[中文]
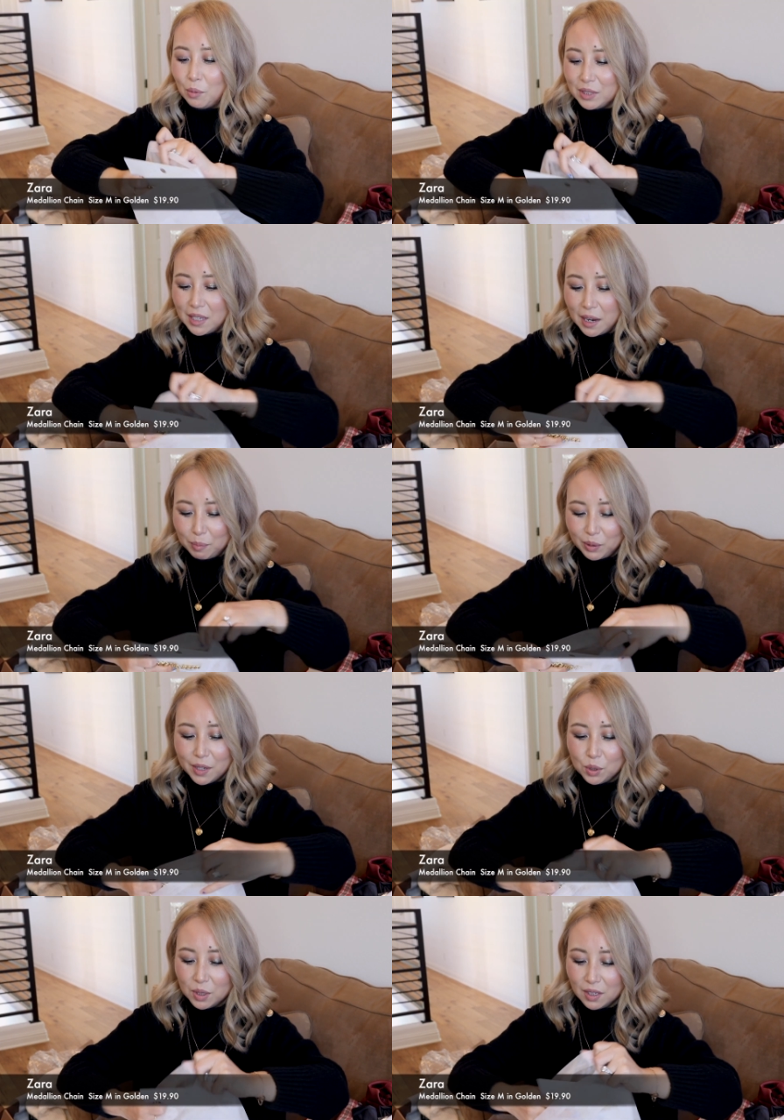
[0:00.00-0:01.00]
我现在还不太
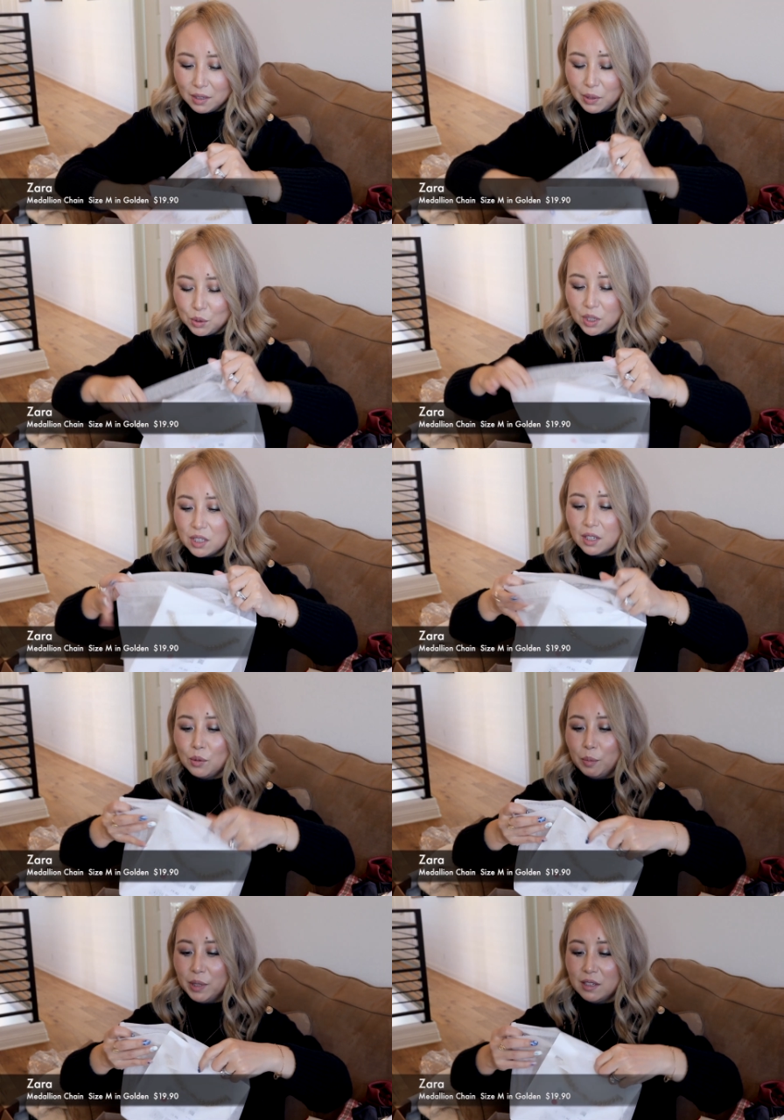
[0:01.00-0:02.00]
确定，因为确实跟
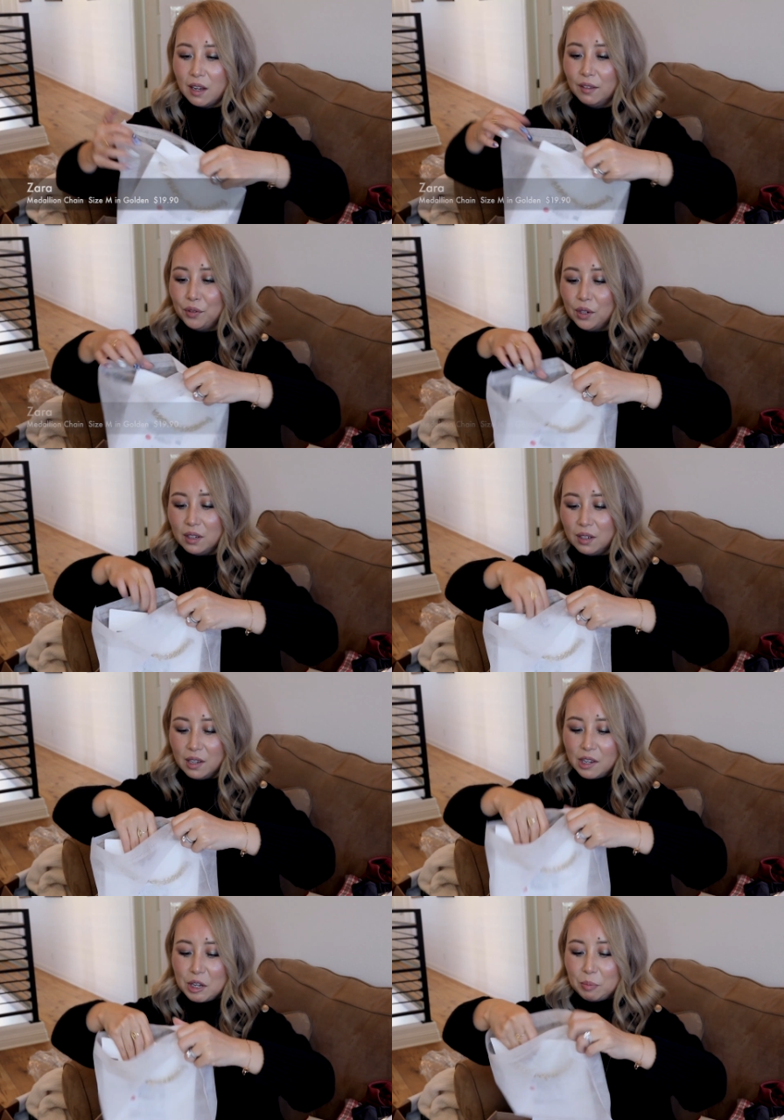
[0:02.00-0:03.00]
我平常的风格
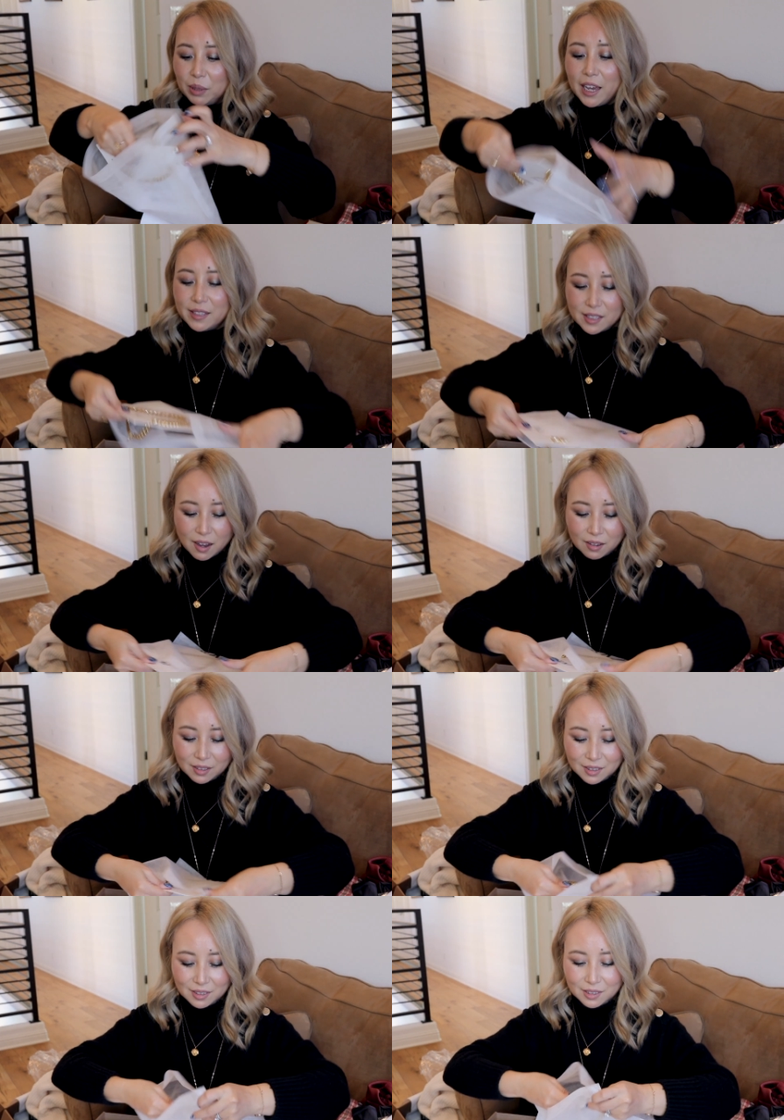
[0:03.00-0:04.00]
不太像，
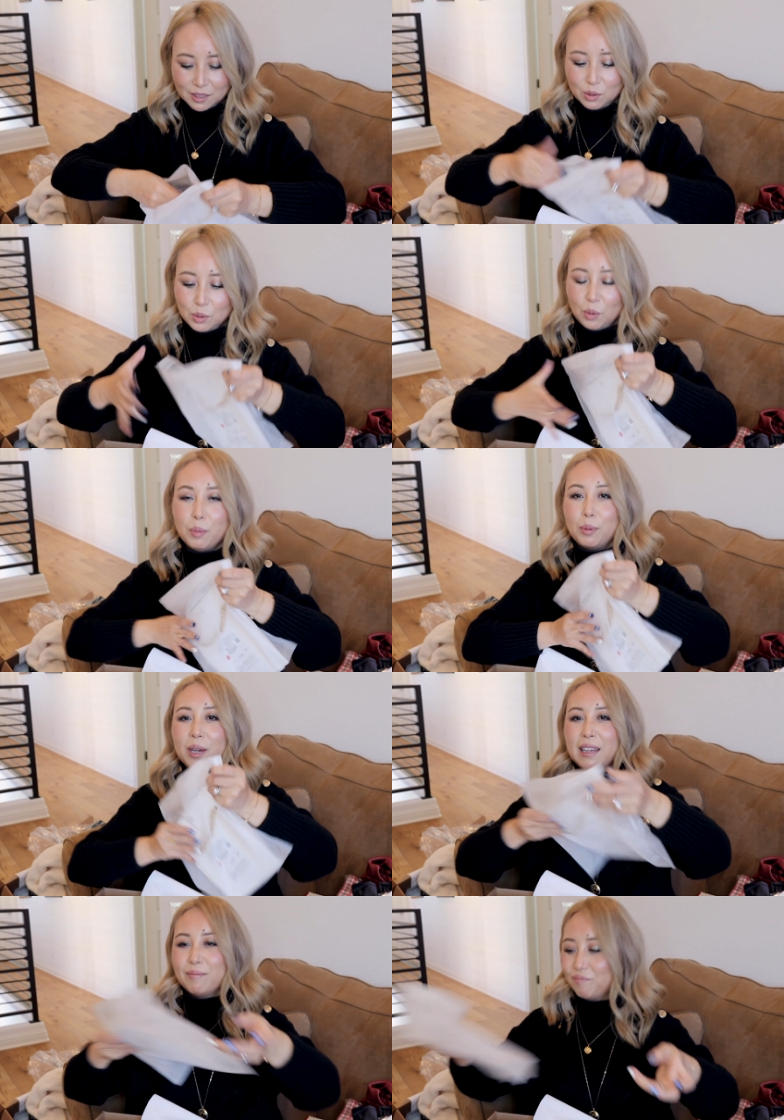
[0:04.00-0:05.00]
你说会不
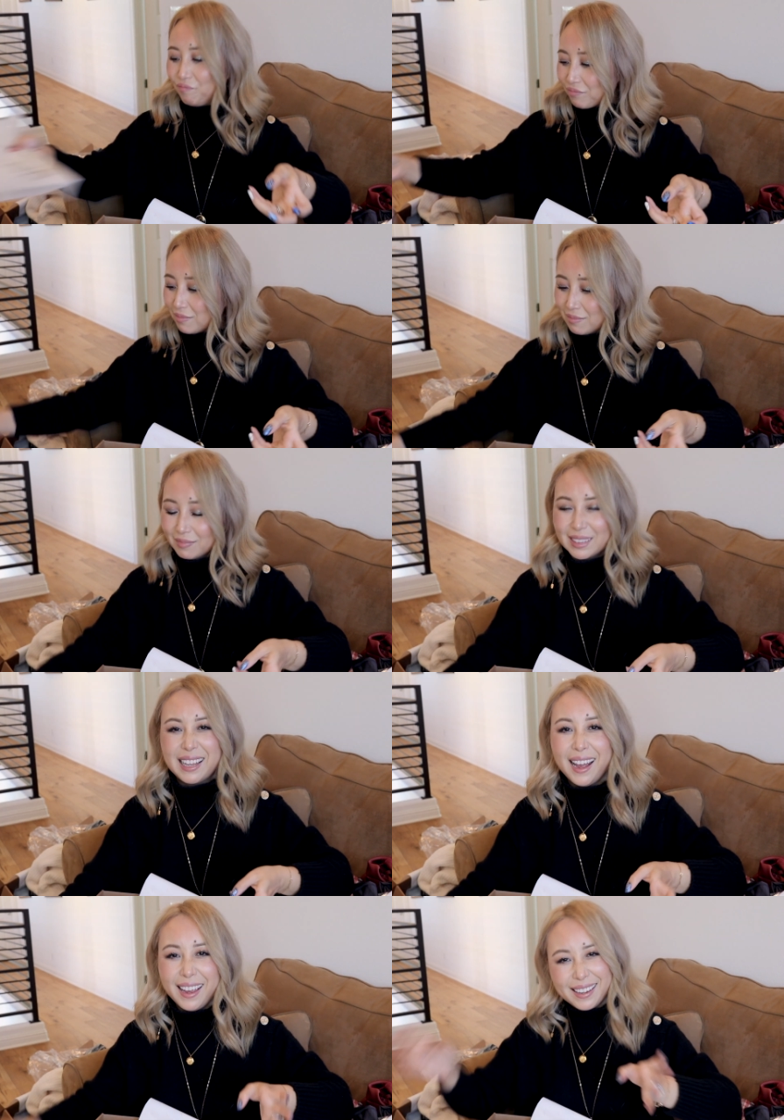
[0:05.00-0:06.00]
会
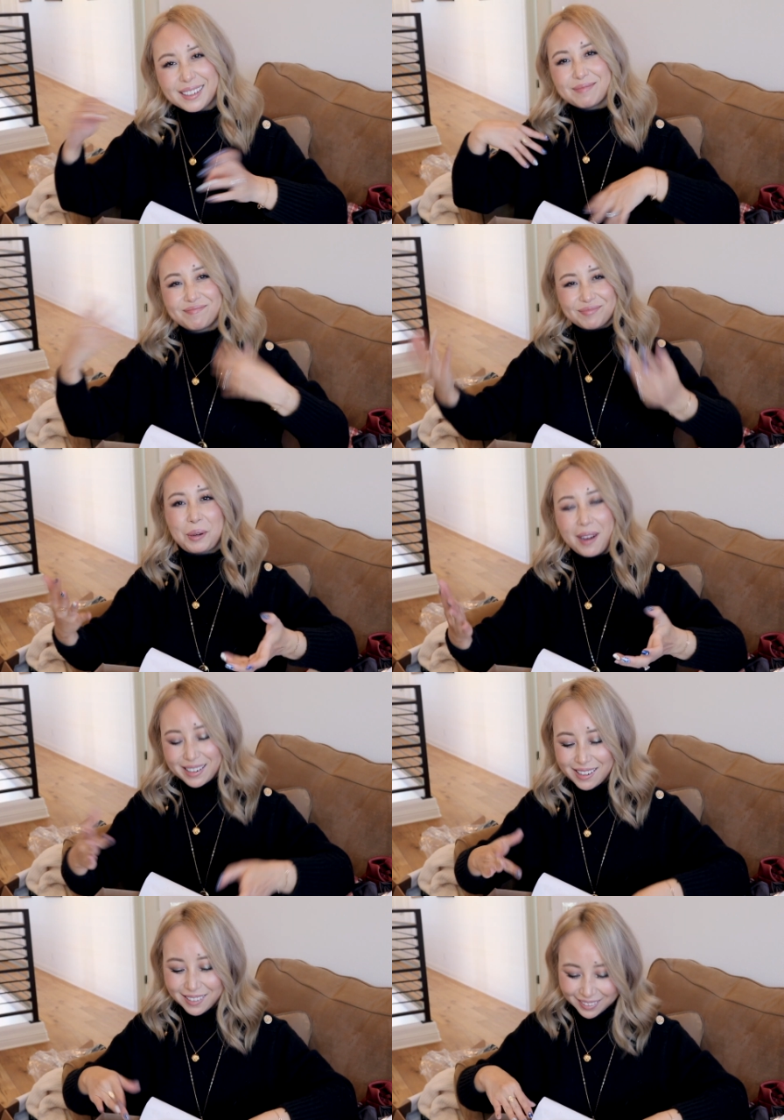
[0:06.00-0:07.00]
太夸
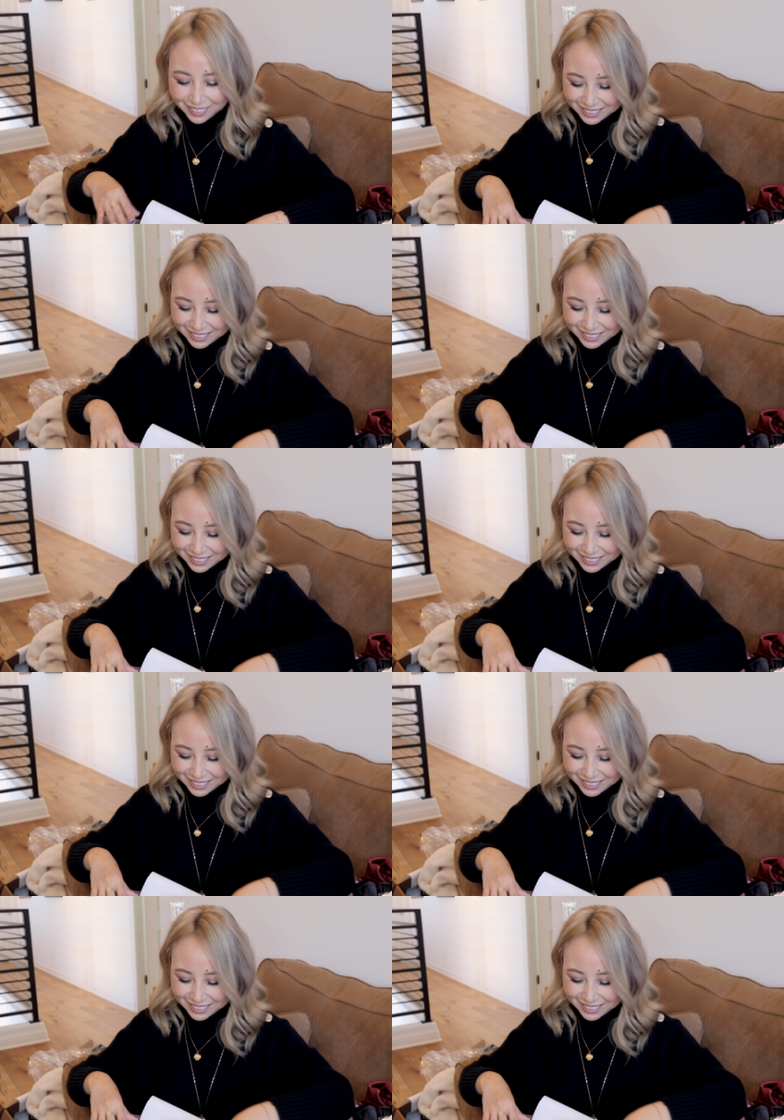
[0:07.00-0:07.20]
张了？